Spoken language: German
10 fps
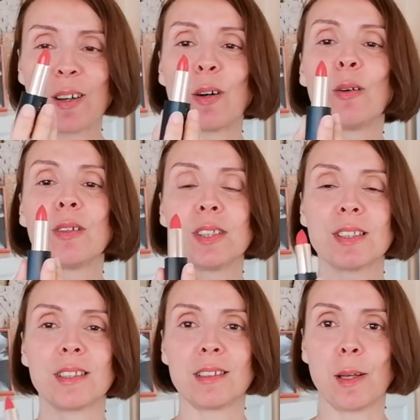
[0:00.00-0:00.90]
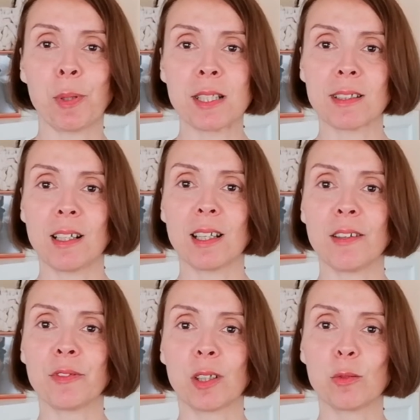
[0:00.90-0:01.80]
Und der passt halt
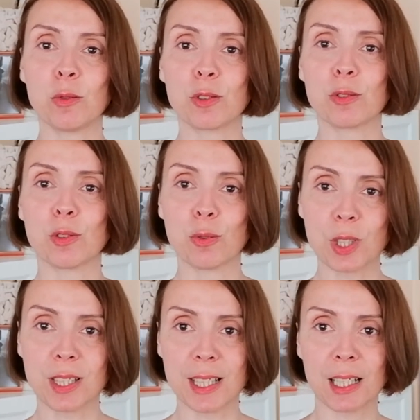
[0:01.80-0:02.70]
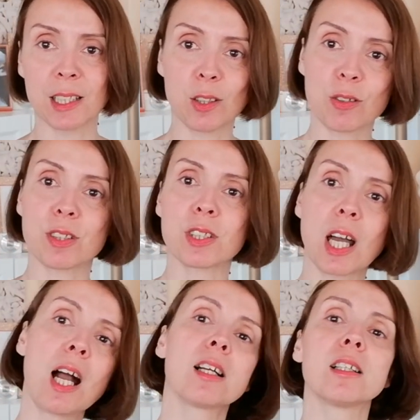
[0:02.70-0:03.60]
einfach gut zu den Sachen, die ich heute
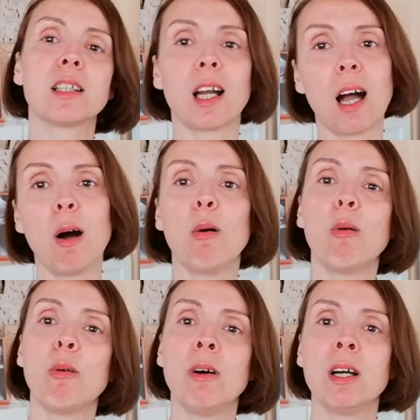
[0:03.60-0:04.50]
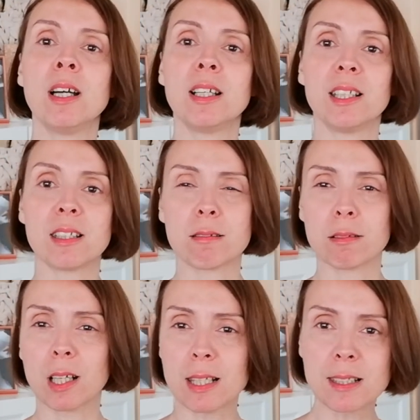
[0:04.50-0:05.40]
trage. Grau, hier ist so
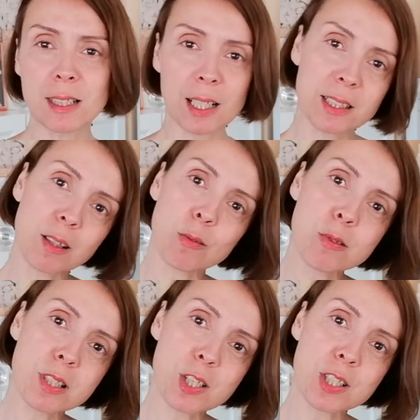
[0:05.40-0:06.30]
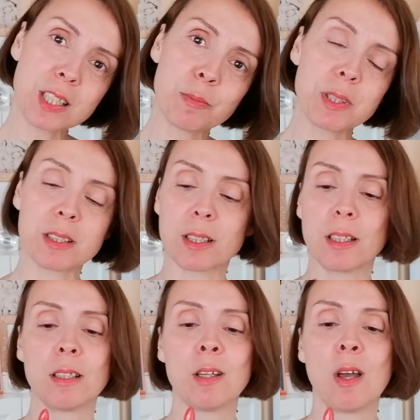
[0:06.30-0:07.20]
ein ganz leichter rosa Stich mit
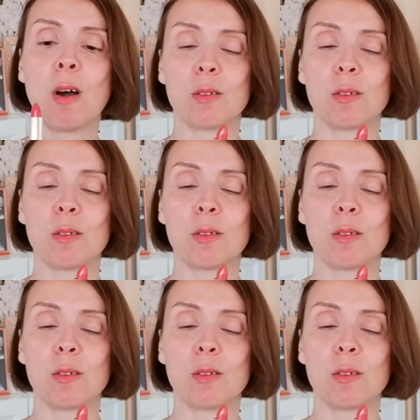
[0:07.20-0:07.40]
drin.